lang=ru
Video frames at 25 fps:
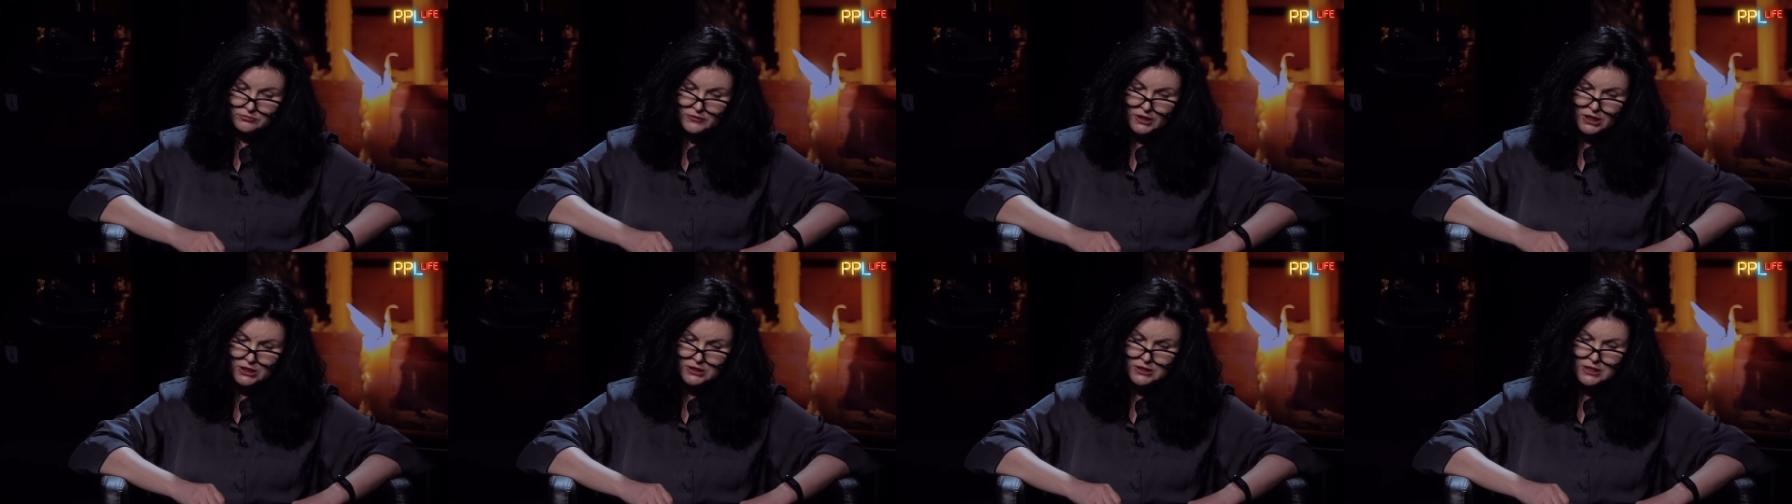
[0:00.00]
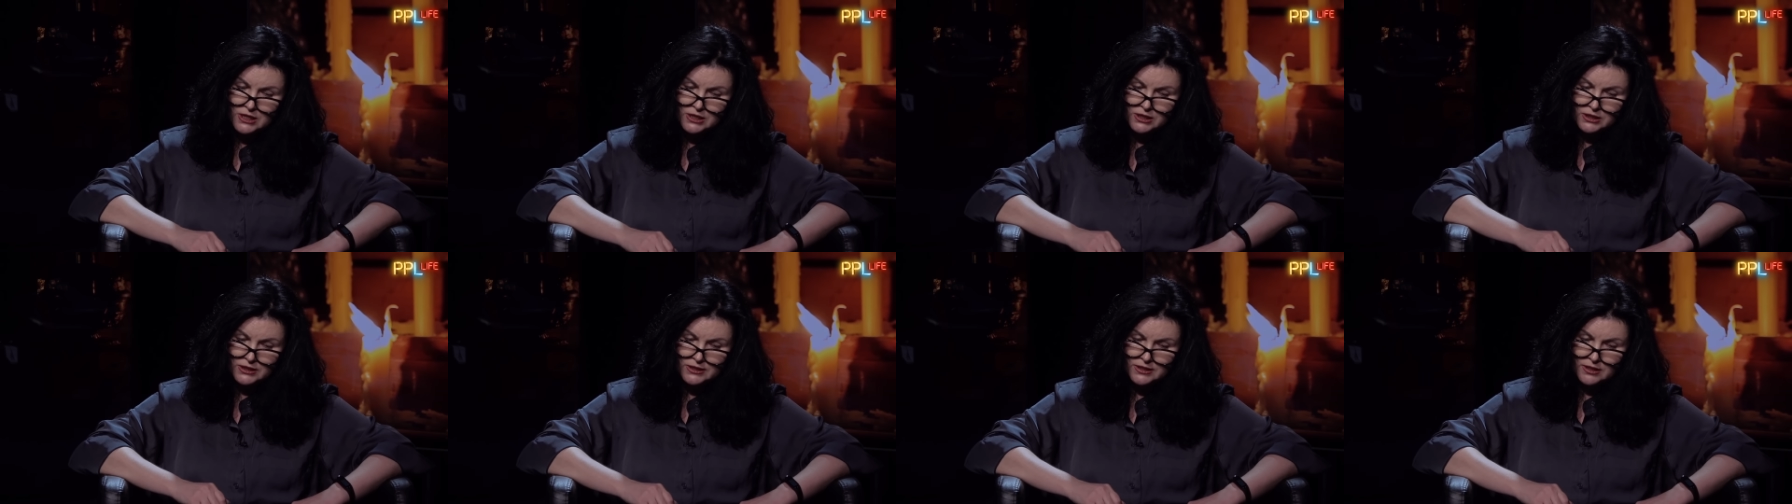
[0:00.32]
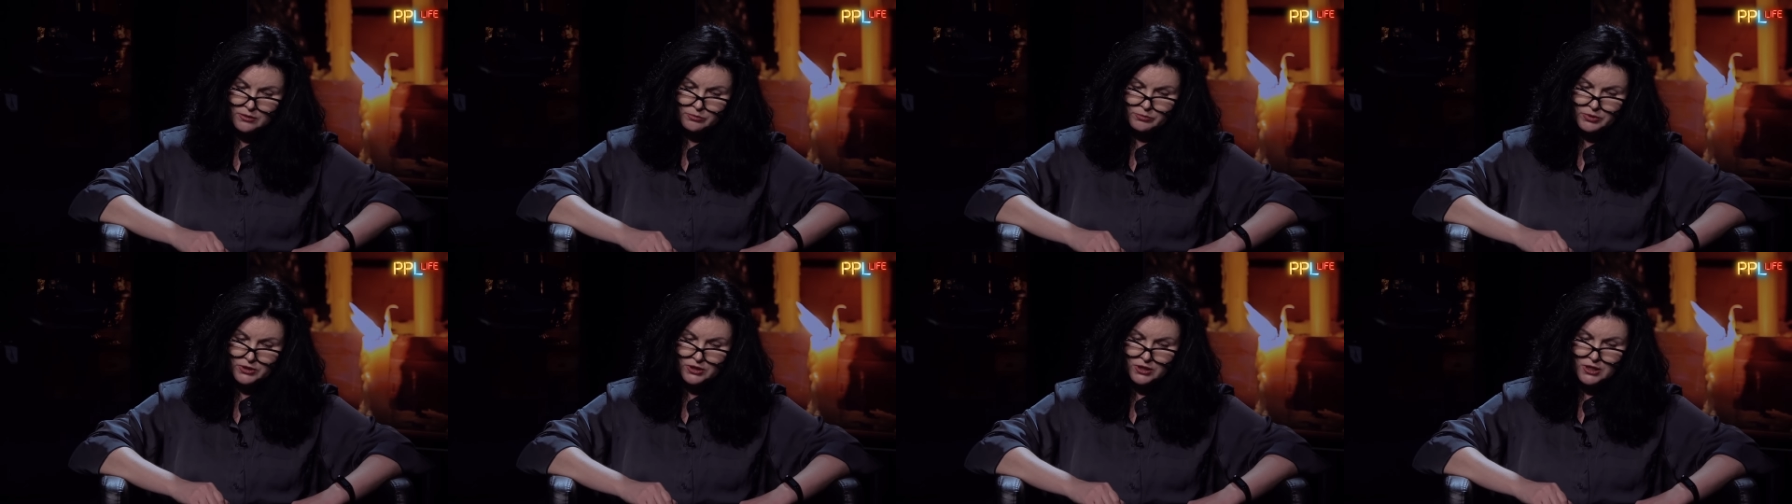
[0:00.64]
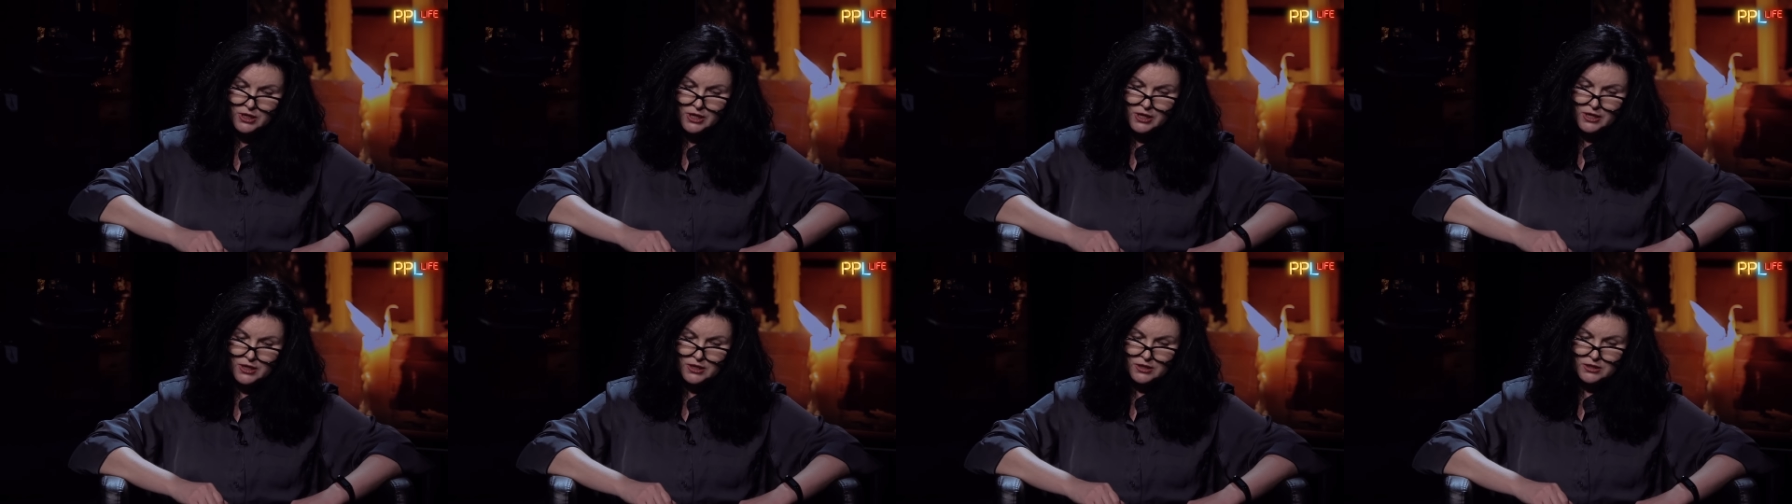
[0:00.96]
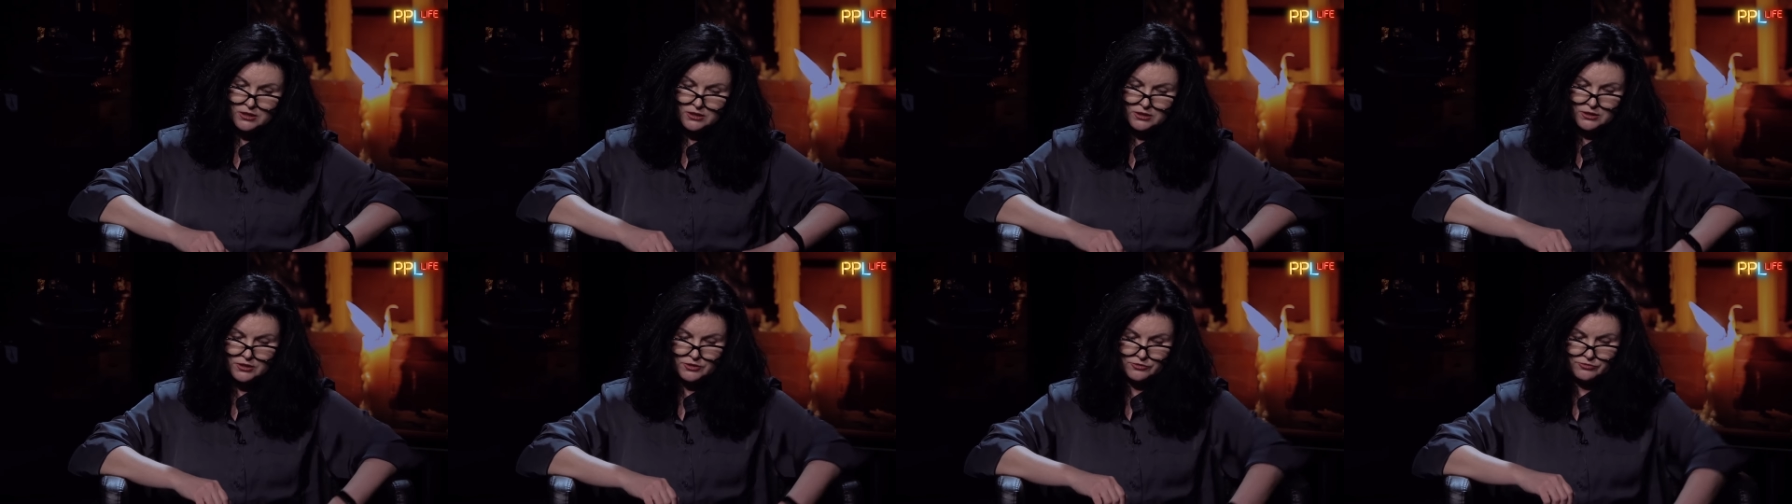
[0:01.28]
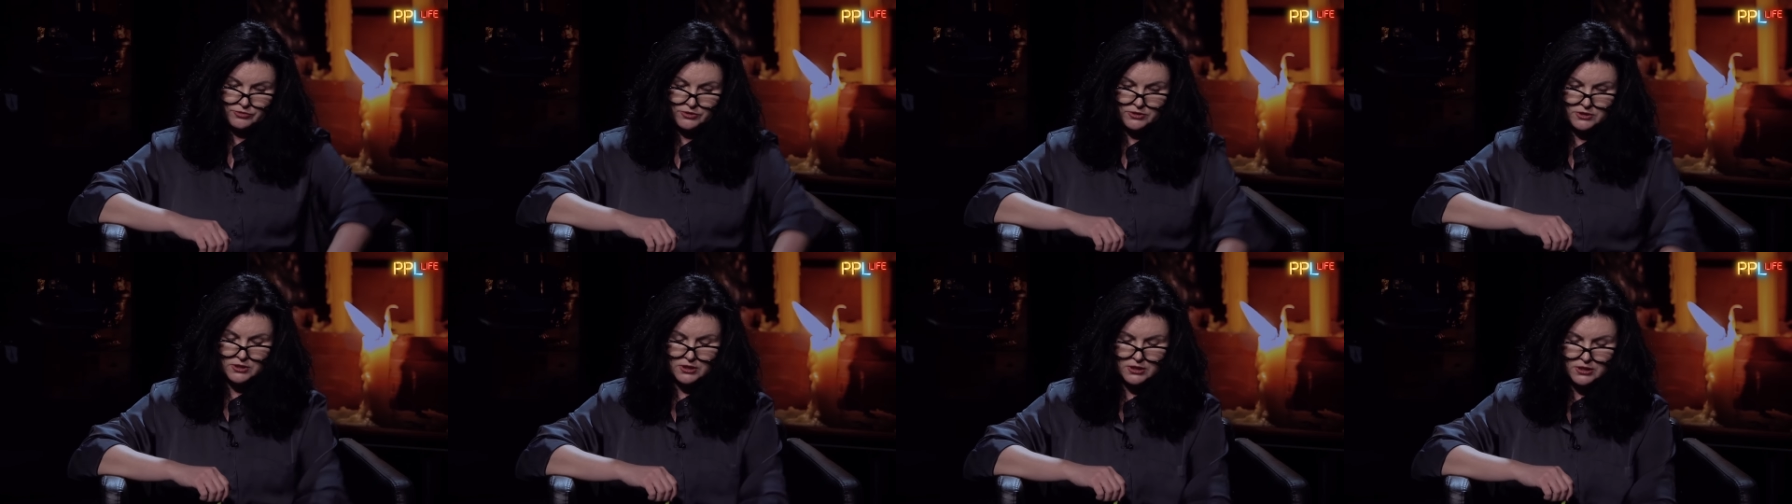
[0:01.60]
Однако я бы э,
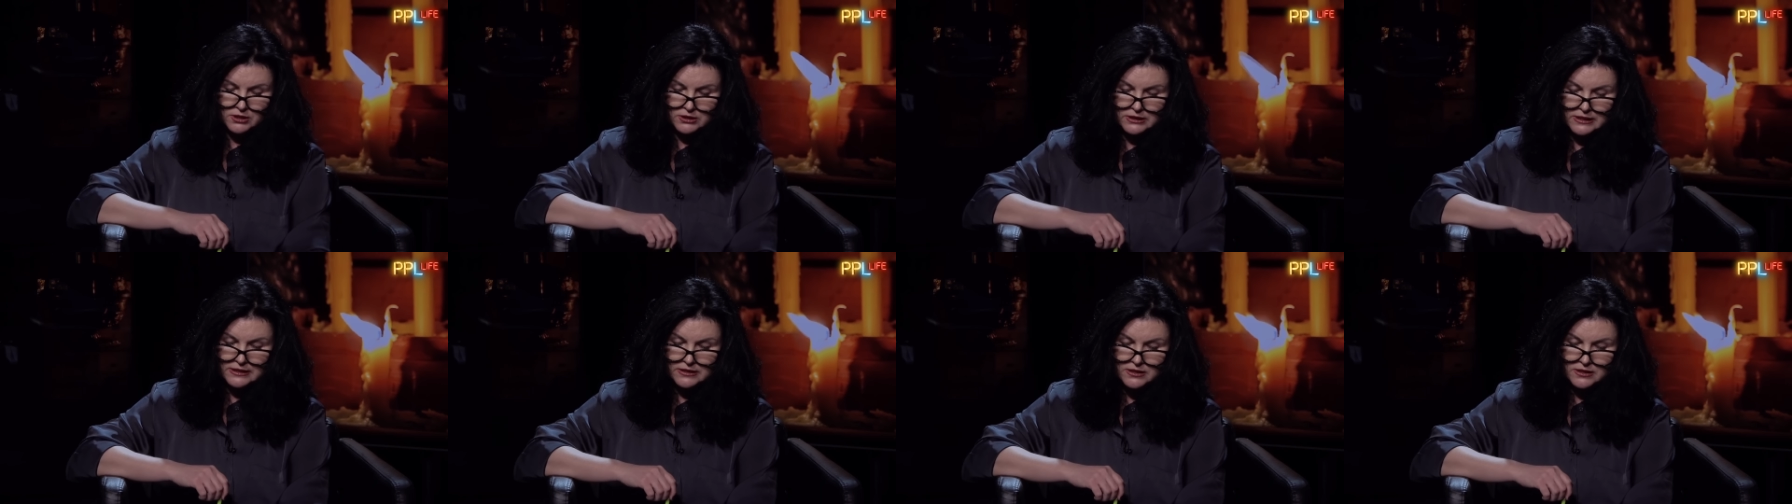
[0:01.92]
выделила